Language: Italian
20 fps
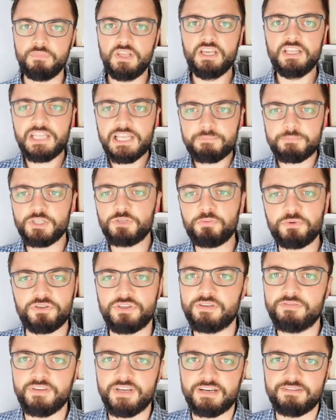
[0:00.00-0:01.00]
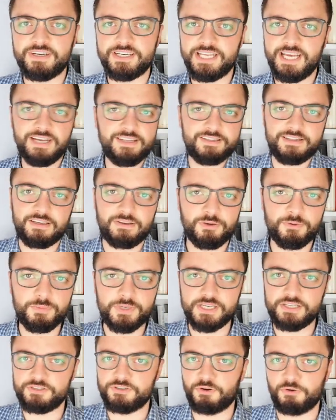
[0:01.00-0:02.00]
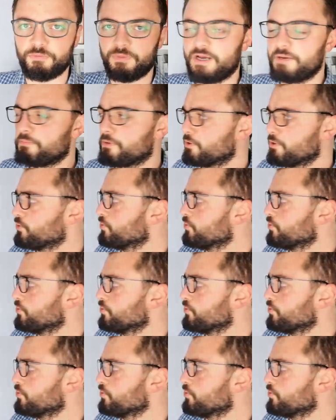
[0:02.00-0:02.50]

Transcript: in termini specifica variante come che se normale per